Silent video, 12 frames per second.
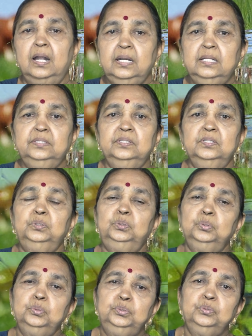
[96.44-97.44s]
அல்லது
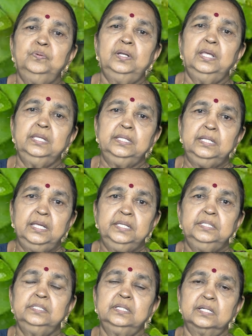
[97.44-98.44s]
தூதுவளை
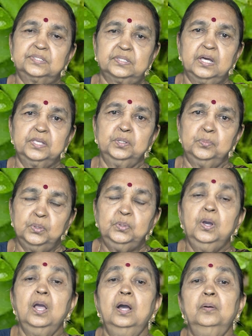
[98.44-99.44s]
இலையின் கசாயமோ
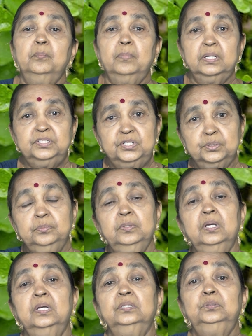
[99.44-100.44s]
மற்றும்
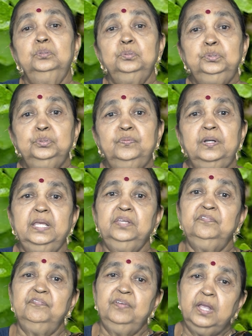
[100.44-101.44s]
தூதுவளை
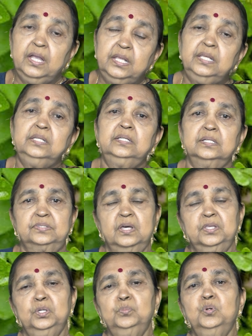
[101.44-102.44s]
வேரின்
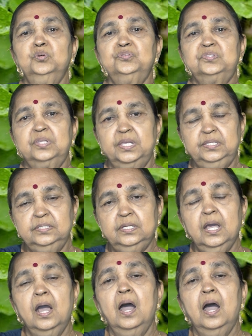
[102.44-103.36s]
கசாயமோ செய்து